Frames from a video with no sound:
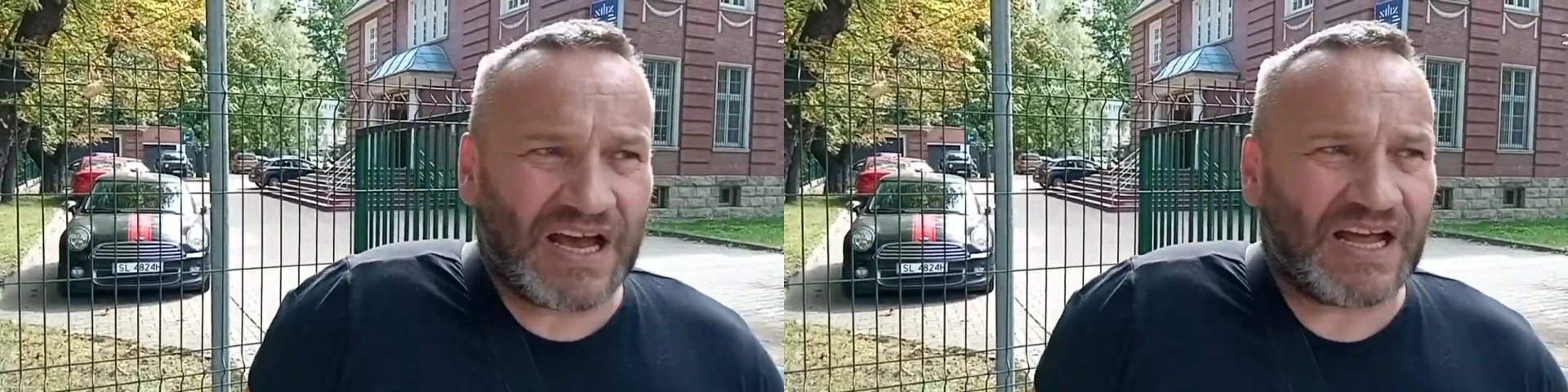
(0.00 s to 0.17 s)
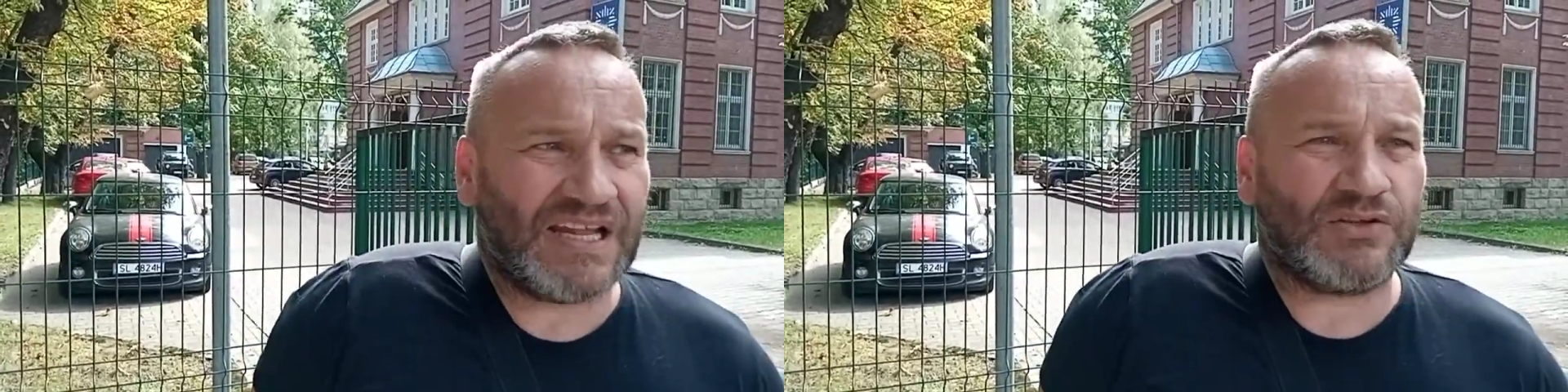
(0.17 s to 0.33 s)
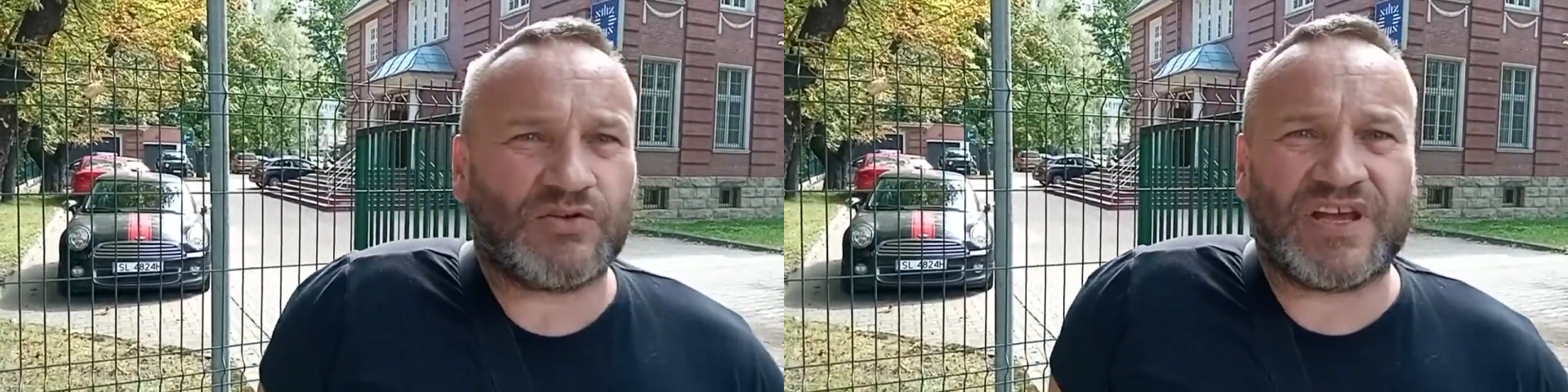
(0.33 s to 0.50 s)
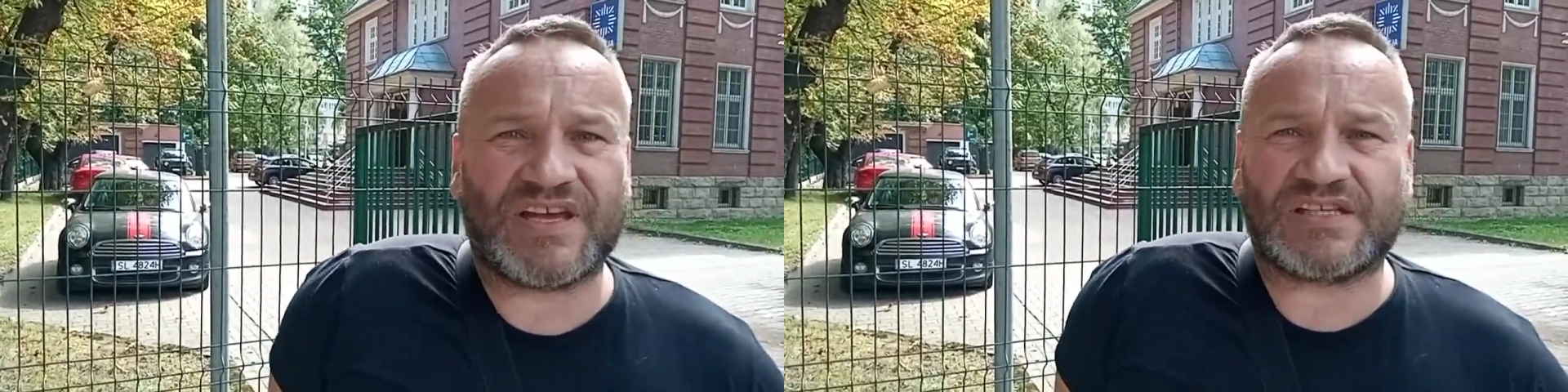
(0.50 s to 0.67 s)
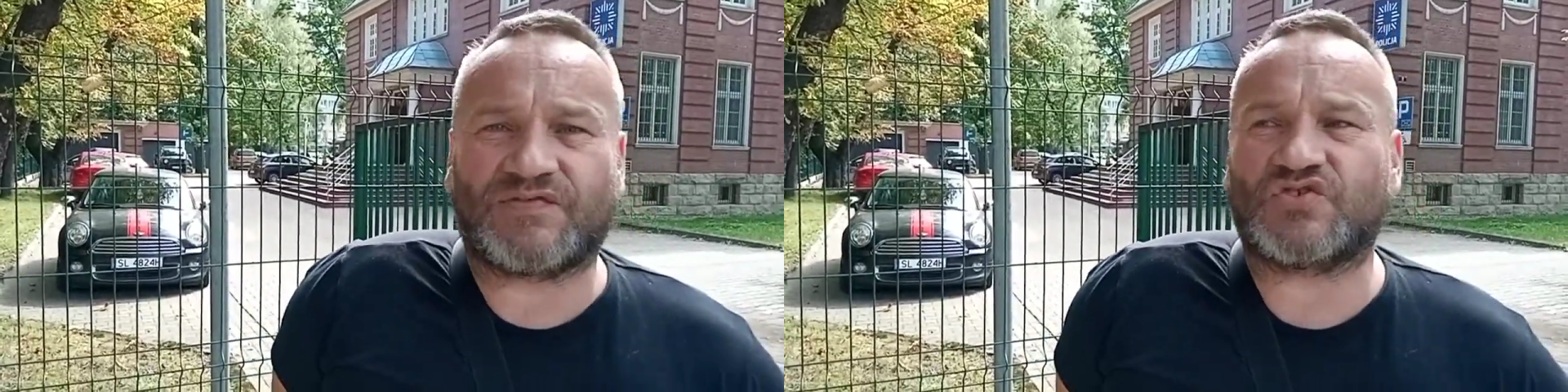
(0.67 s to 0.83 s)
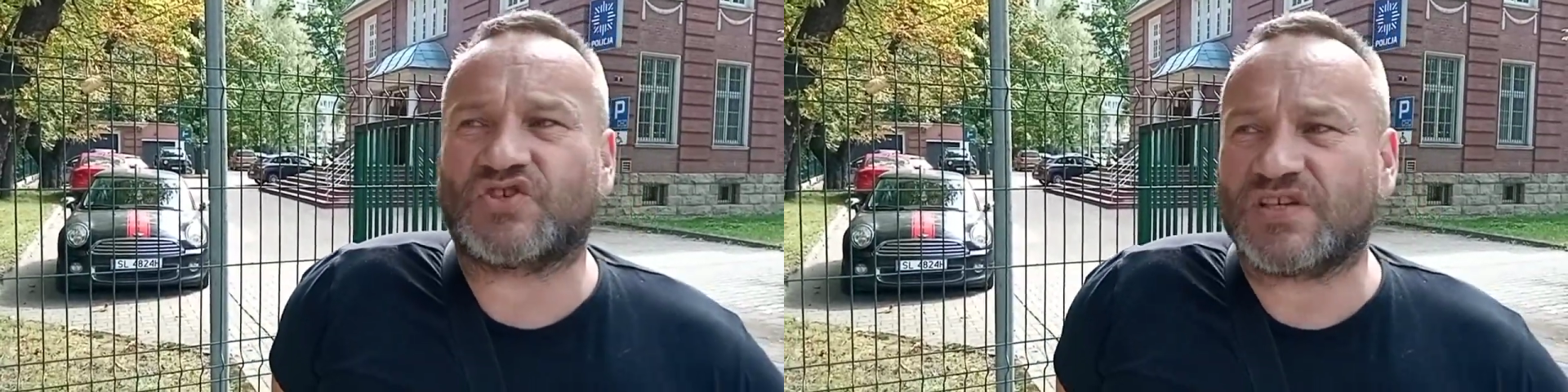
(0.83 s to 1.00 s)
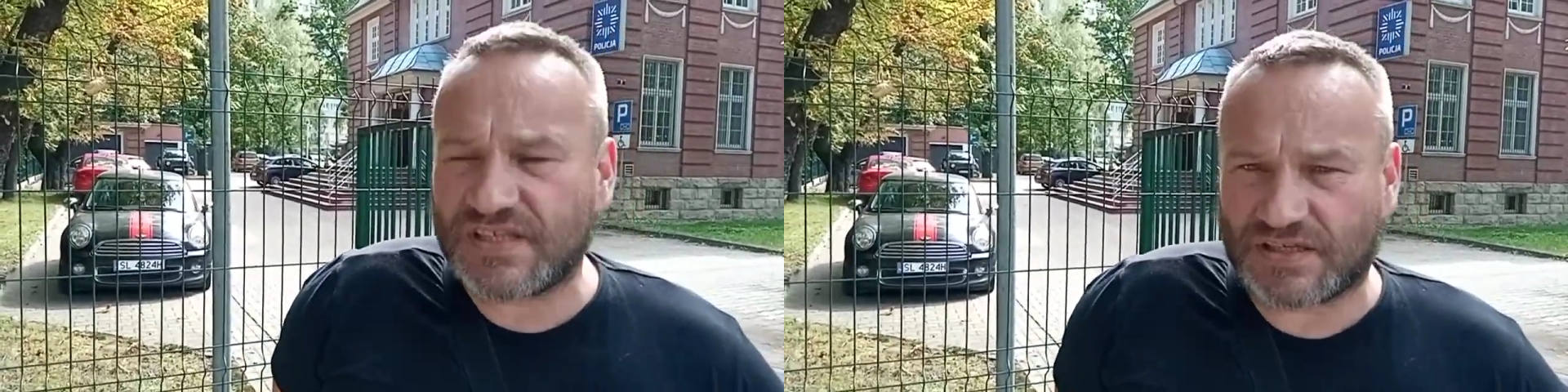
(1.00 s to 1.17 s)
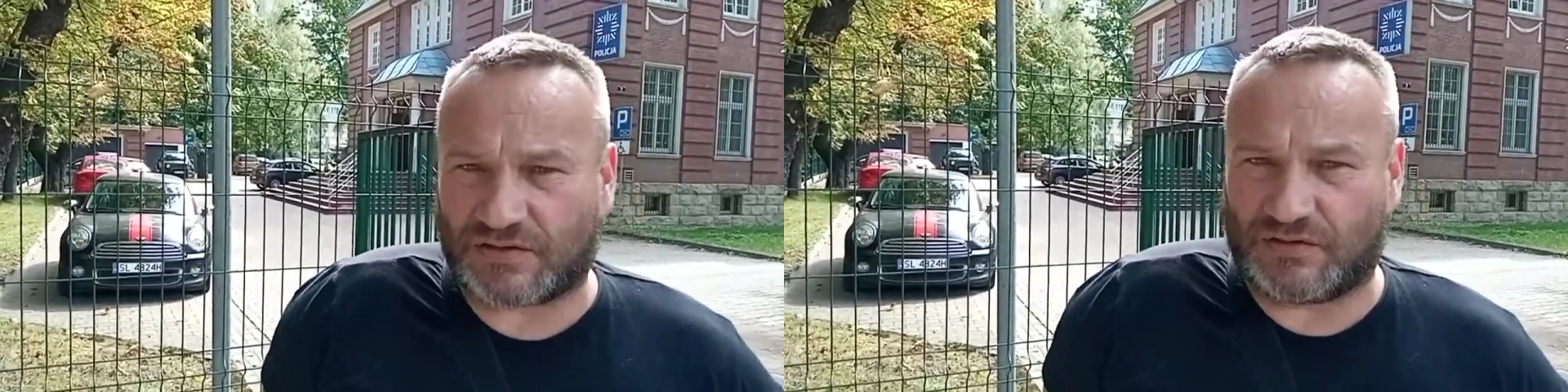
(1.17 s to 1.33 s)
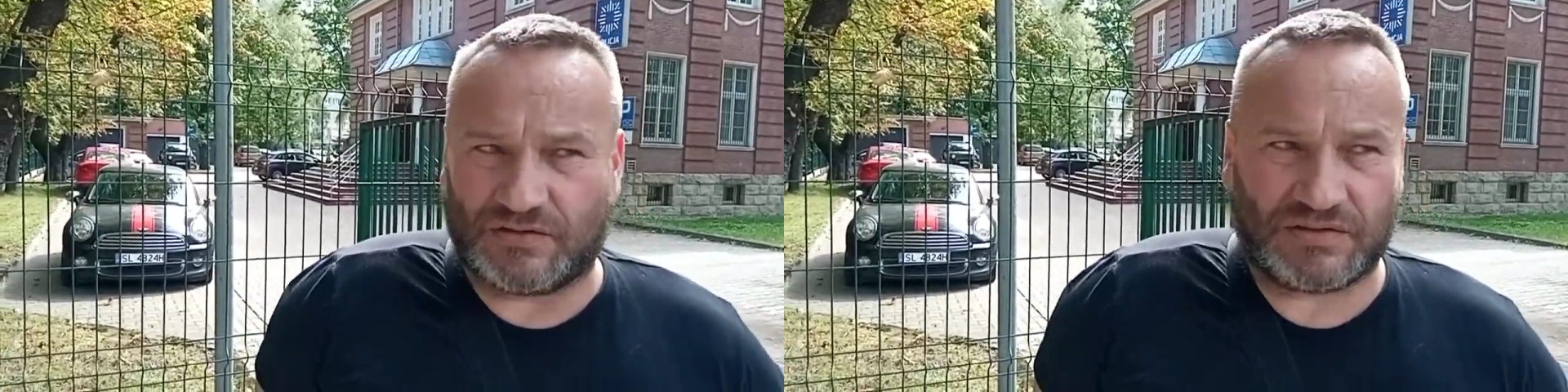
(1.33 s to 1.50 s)
Ale to nie jest
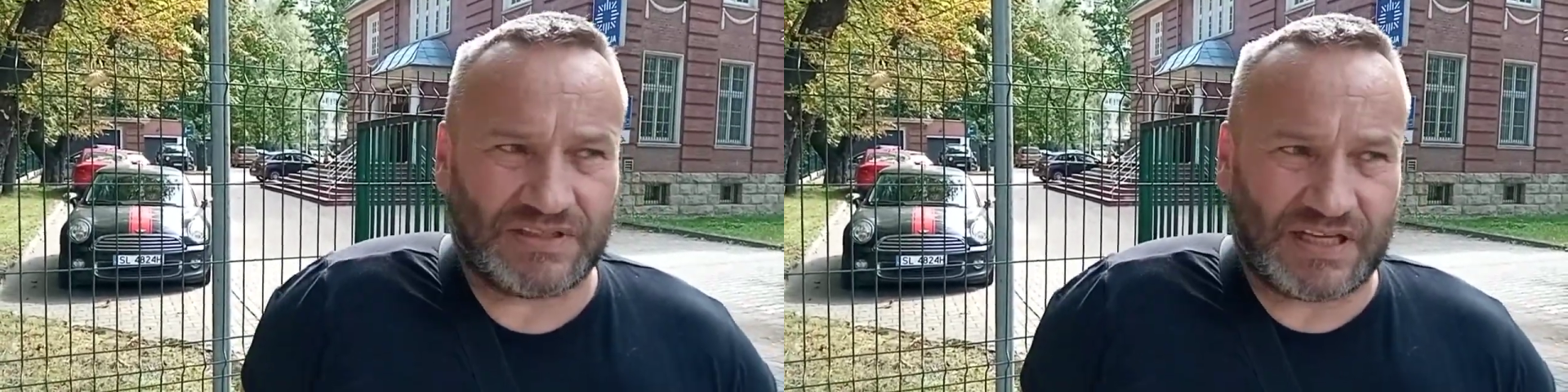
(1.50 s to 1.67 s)
wszystko